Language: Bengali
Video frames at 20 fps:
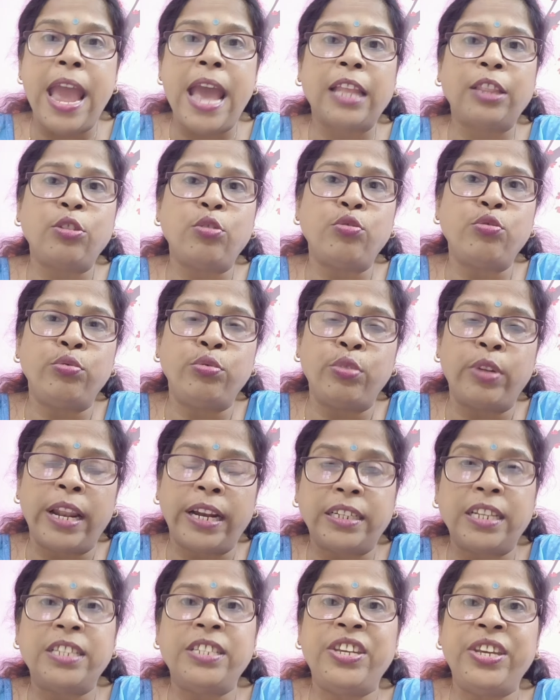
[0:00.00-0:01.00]
এত সুন্দর
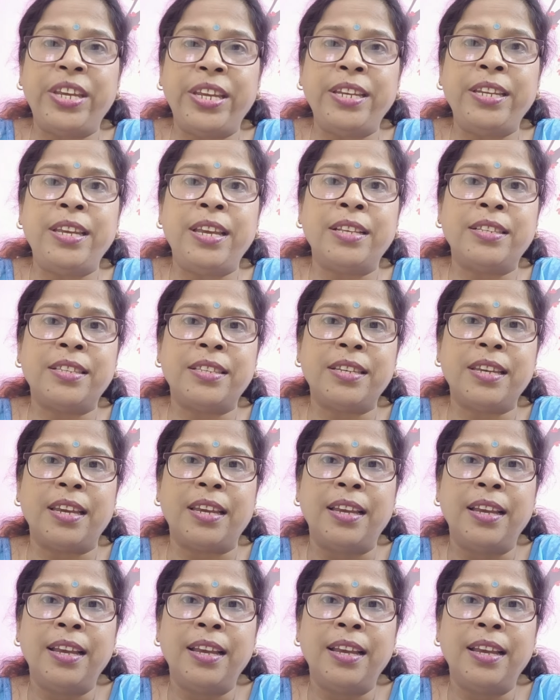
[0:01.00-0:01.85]
একটা ঝি নিয়ে এসছে